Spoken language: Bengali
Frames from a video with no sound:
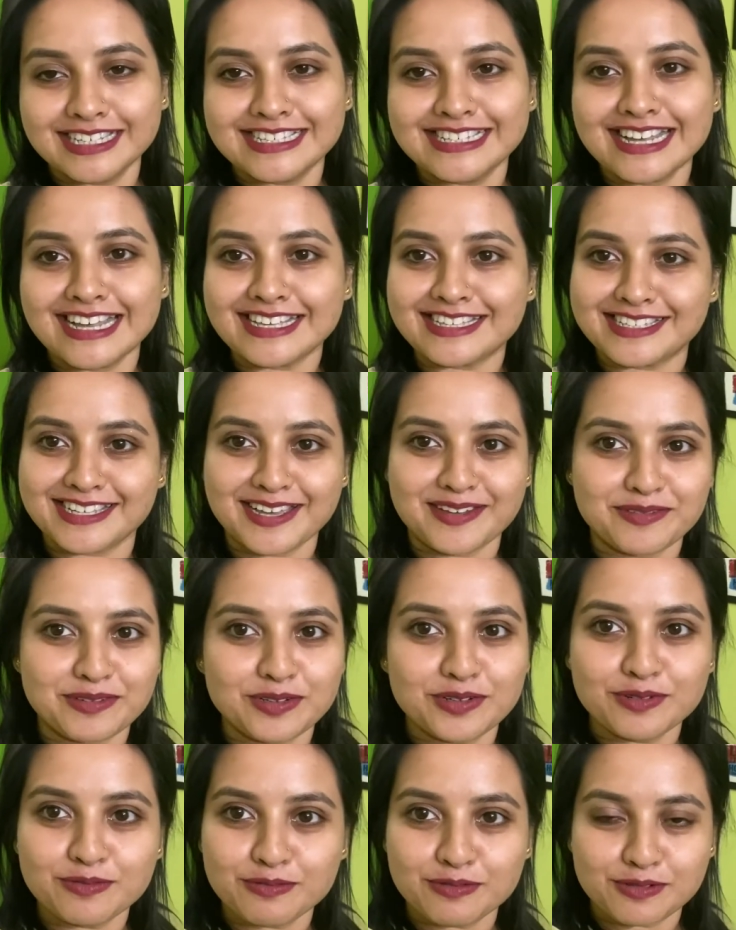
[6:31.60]
কারণ
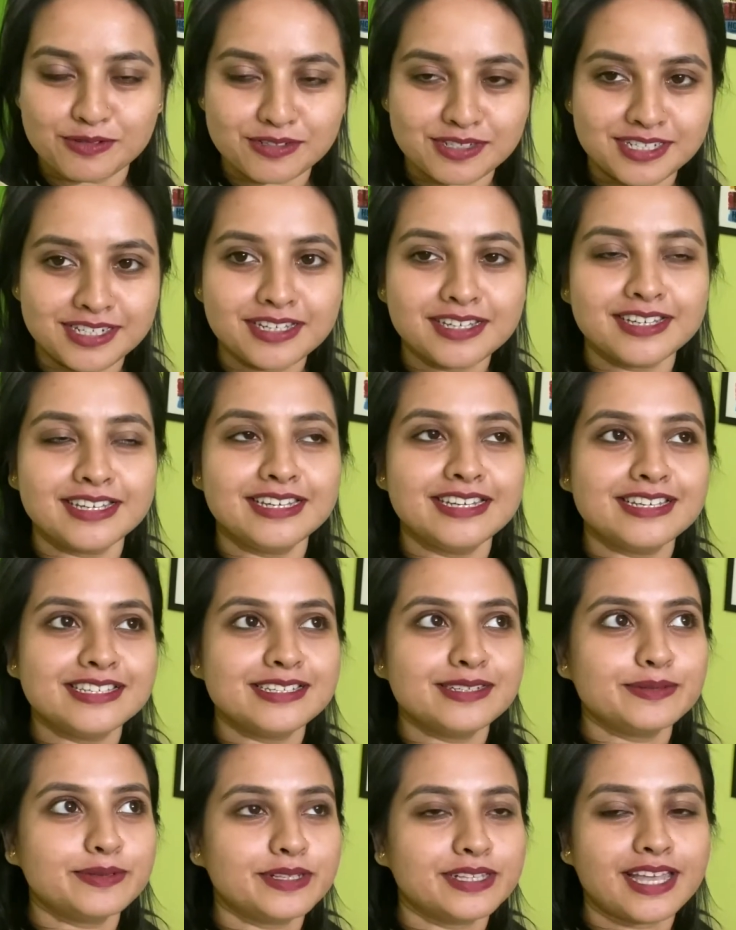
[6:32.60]
আমার ইচ্ছে ছিল
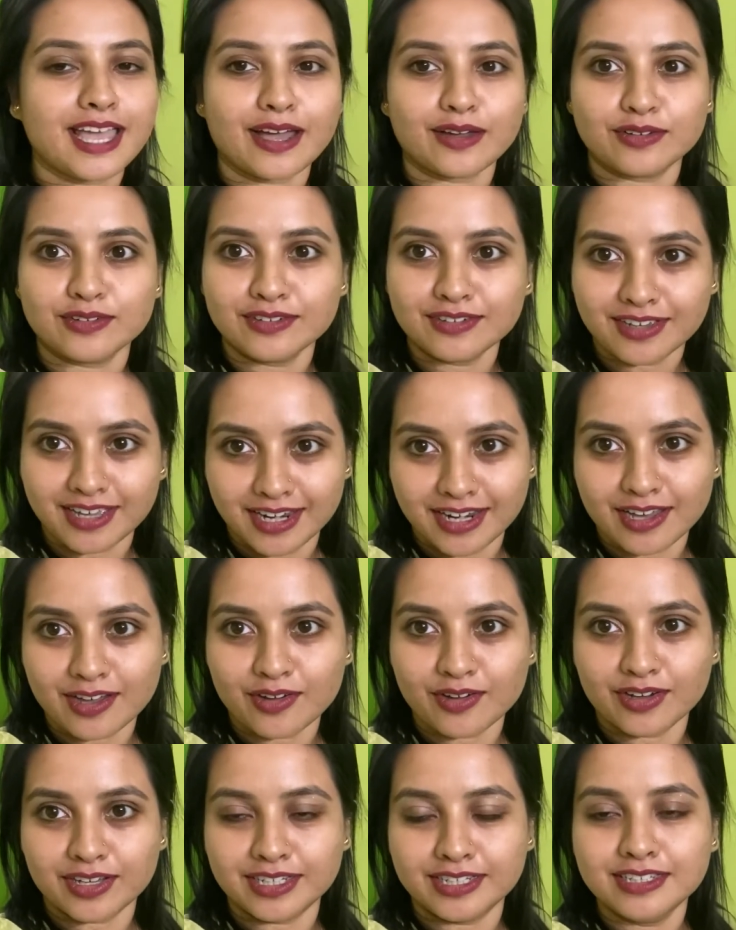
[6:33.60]
বিয়ের পর ফার্স্ট
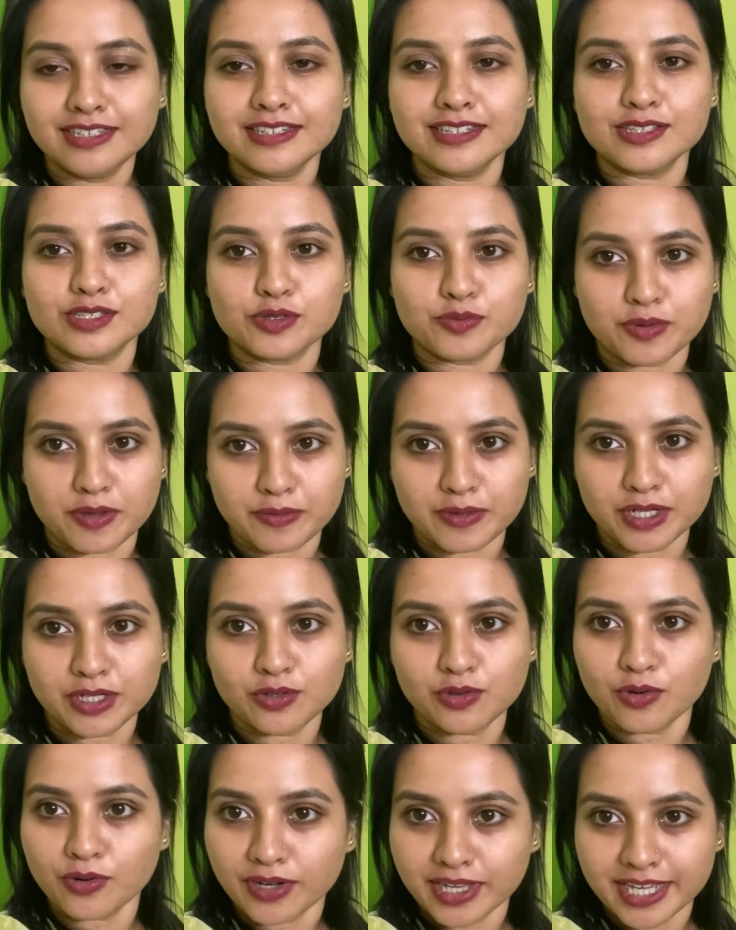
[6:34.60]
এইবার আমি
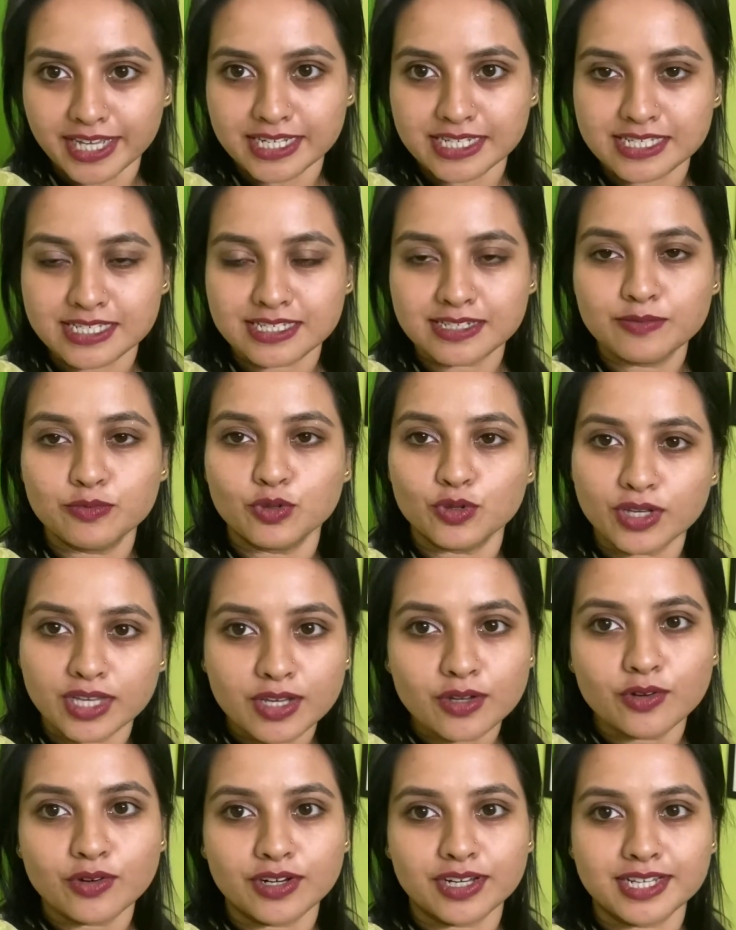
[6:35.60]
পুজো স্টার্ট করব
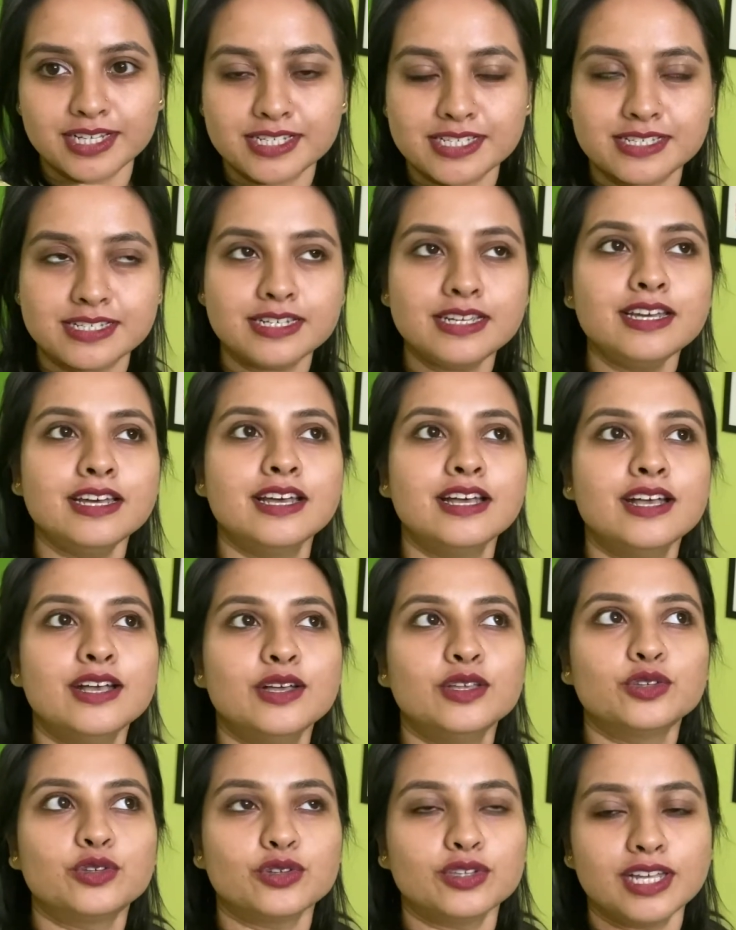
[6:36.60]
আমার মাকে
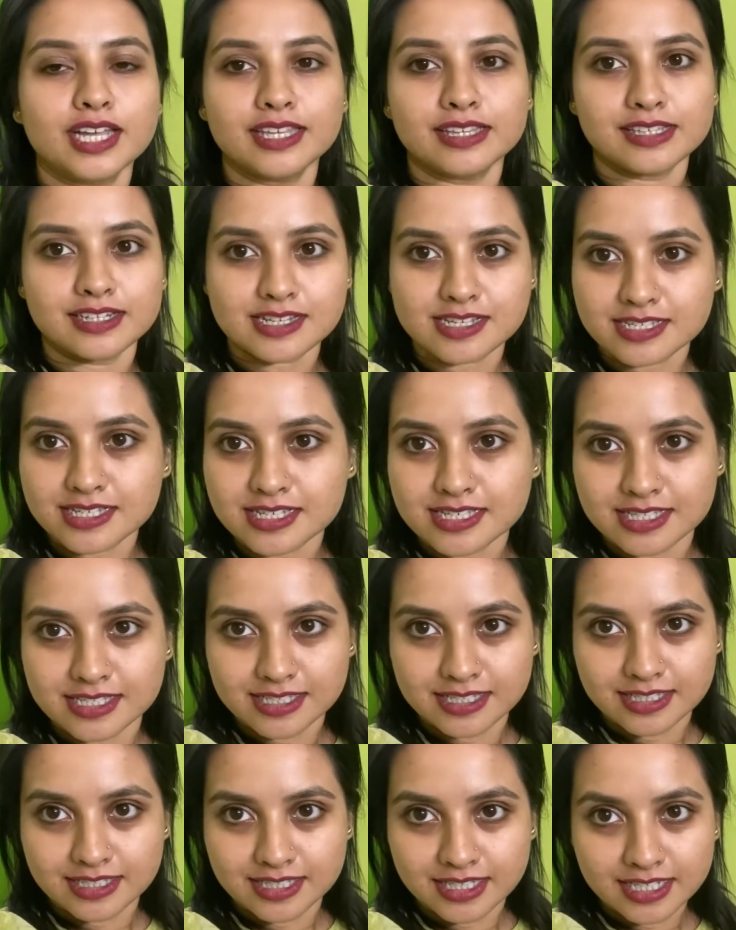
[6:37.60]
ছোটোবেলা থেকেই আমি
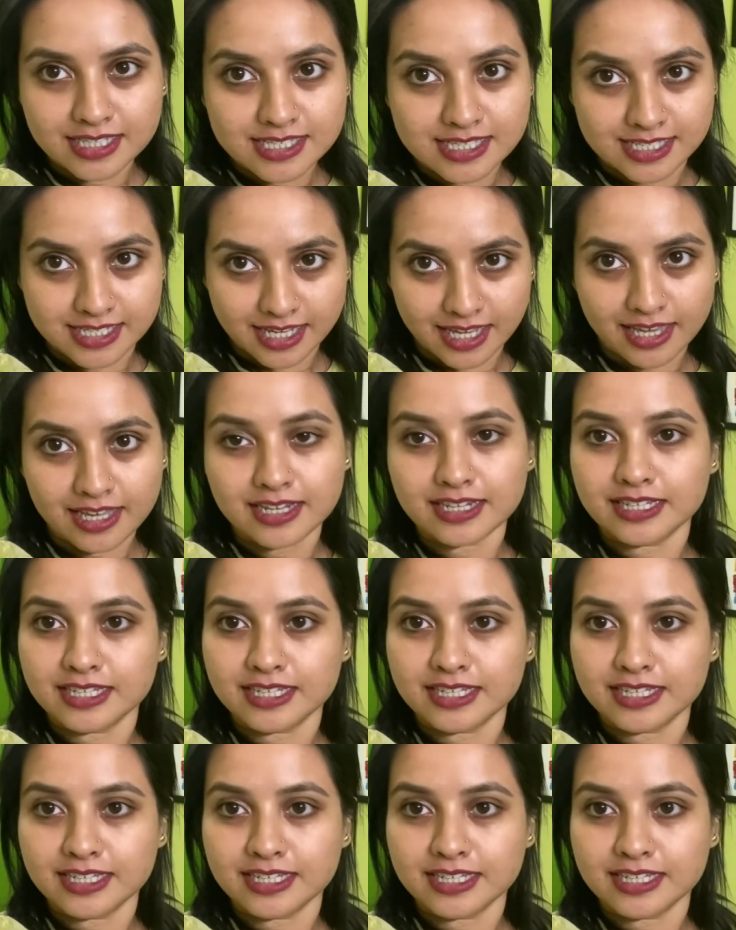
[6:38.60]
দেখেছি যে